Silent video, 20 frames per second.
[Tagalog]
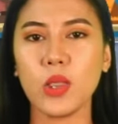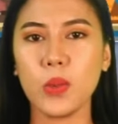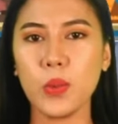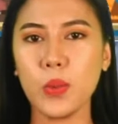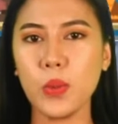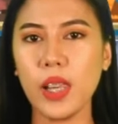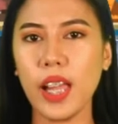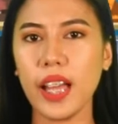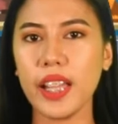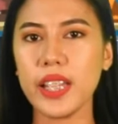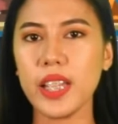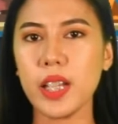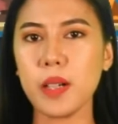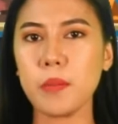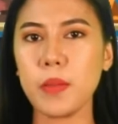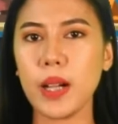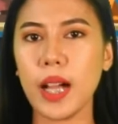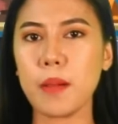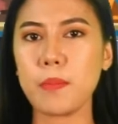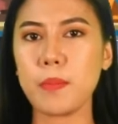tulad ng
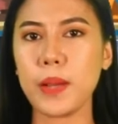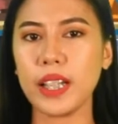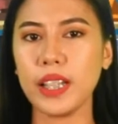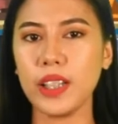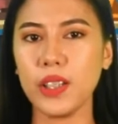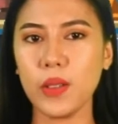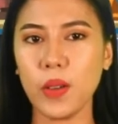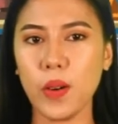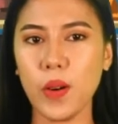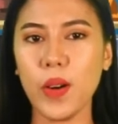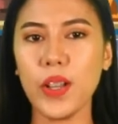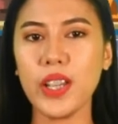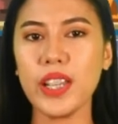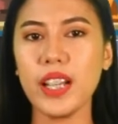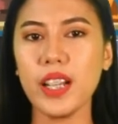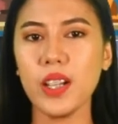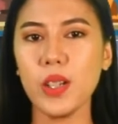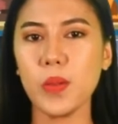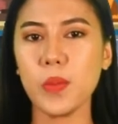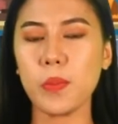mga Panginoon
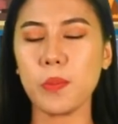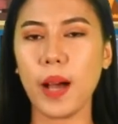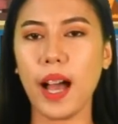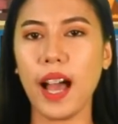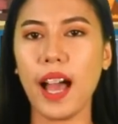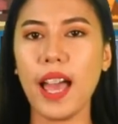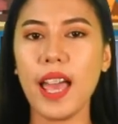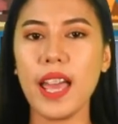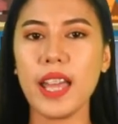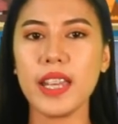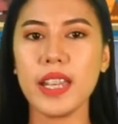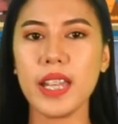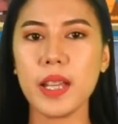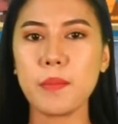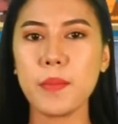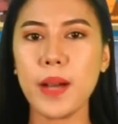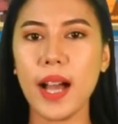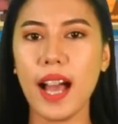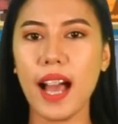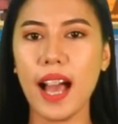ng lupa na
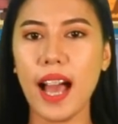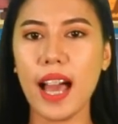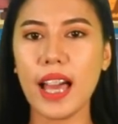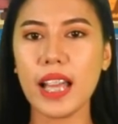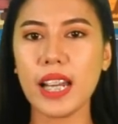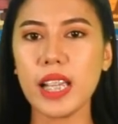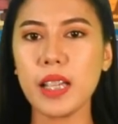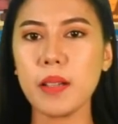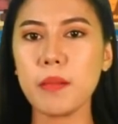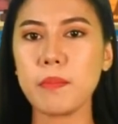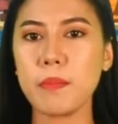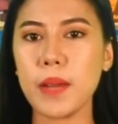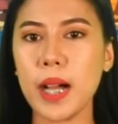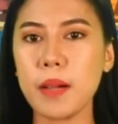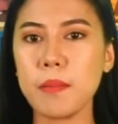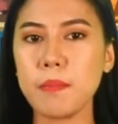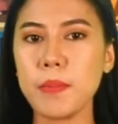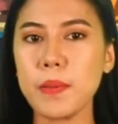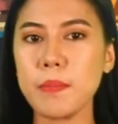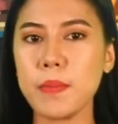maaaring
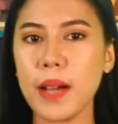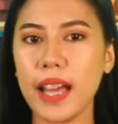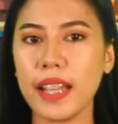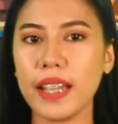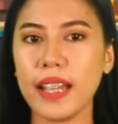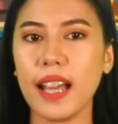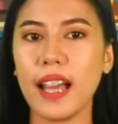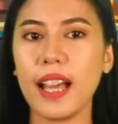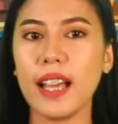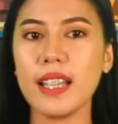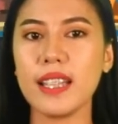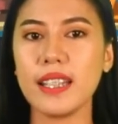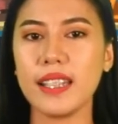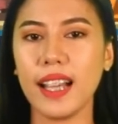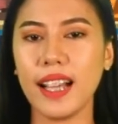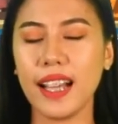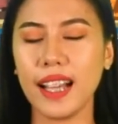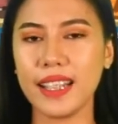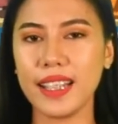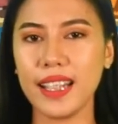magpamana
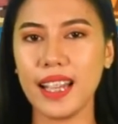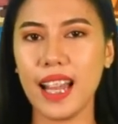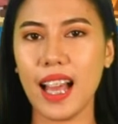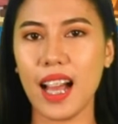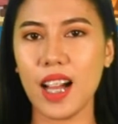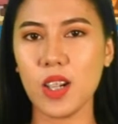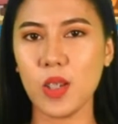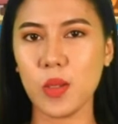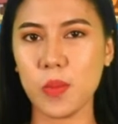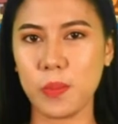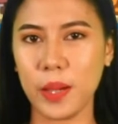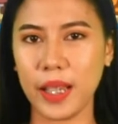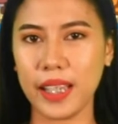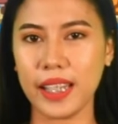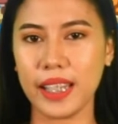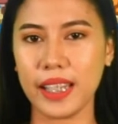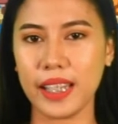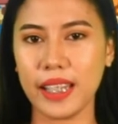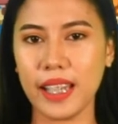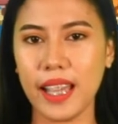ng kanilang
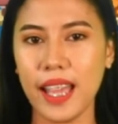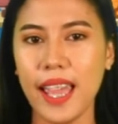lupain.